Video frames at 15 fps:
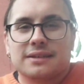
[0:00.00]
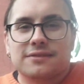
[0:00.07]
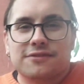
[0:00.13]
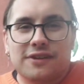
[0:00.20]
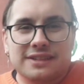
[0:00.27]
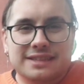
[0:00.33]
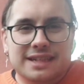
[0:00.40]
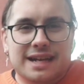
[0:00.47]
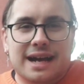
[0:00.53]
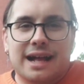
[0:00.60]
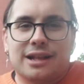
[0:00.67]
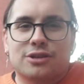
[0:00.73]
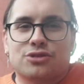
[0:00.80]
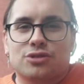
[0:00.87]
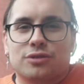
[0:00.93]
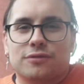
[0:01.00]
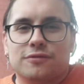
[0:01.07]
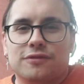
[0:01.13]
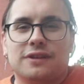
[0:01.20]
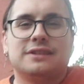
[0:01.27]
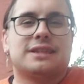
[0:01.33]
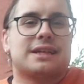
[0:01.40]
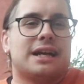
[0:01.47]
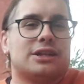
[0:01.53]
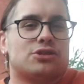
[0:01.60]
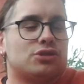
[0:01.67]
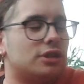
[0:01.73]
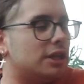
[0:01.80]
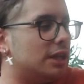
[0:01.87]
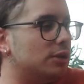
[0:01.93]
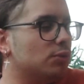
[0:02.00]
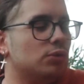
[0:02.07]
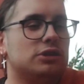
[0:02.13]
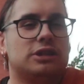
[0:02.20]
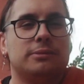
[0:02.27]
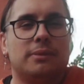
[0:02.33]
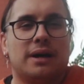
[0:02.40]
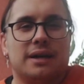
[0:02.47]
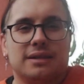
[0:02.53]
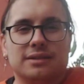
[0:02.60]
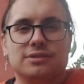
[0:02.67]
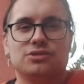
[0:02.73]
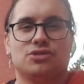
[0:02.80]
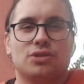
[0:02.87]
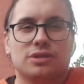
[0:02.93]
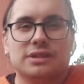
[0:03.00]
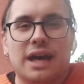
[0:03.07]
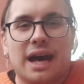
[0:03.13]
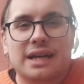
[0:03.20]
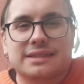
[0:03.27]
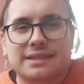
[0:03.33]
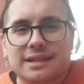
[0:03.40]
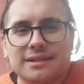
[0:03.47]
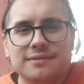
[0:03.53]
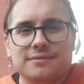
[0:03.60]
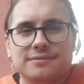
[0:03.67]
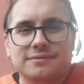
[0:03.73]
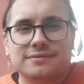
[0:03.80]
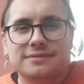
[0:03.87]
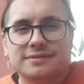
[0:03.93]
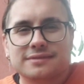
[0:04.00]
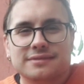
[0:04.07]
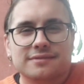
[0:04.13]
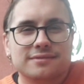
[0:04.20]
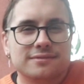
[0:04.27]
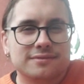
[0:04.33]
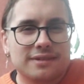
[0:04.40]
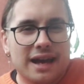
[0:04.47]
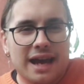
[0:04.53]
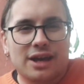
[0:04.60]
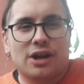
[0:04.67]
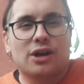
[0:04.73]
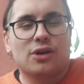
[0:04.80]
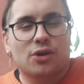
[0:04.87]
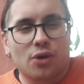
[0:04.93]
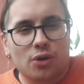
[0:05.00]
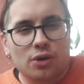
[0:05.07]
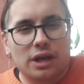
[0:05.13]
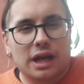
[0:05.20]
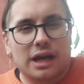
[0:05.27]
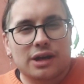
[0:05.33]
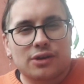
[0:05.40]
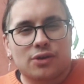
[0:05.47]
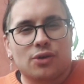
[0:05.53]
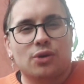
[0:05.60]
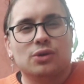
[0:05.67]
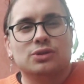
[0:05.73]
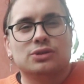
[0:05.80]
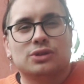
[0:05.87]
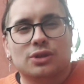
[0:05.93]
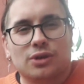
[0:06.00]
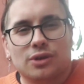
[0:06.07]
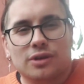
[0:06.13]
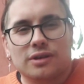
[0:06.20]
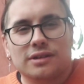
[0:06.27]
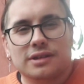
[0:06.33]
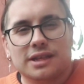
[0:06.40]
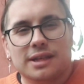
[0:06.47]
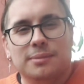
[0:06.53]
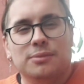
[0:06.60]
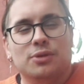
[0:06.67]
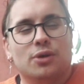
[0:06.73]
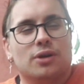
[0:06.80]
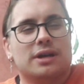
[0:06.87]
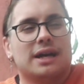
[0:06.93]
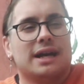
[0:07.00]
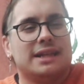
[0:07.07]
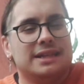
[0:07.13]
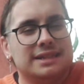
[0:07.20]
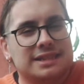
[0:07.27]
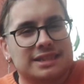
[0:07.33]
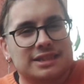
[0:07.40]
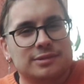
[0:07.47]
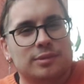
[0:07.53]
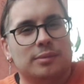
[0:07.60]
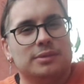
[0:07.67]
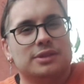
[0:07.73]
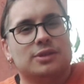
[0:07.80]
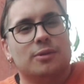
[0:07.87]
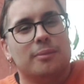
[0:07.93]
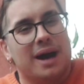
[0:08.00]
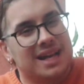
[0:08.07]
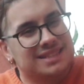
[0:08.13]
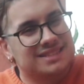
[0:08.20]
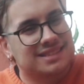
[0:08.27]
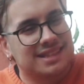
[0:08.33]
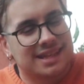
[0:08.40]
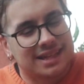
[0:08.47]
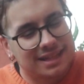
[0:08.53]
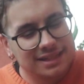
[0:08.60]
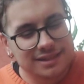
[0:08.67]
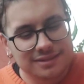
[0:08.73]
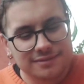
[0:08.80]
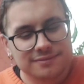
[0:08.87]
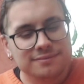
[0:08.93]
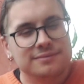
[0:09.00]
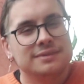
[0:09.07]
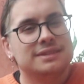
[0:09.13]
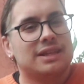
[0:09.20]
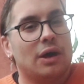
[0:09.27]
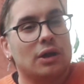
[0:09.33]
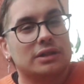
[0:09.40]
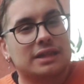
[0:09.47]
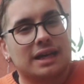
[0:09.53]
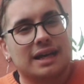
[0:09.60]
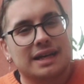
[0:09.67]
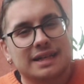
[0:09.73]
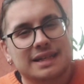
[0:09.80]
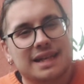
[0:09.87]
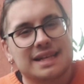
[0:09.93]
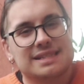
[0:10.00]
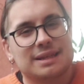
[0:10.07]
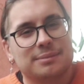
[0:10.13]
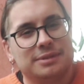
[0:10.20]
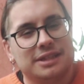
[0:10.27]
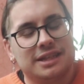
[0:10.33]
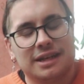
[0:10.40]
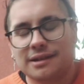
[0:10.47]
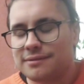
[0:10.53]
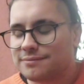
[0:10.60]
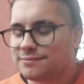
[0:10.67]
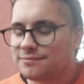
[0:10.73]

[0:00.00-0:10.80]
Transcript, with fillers: Fantacalcio Fantacalcio dell'ultima giornata ero ancora contro il mio carissimo amico Mustang stavolta casa mia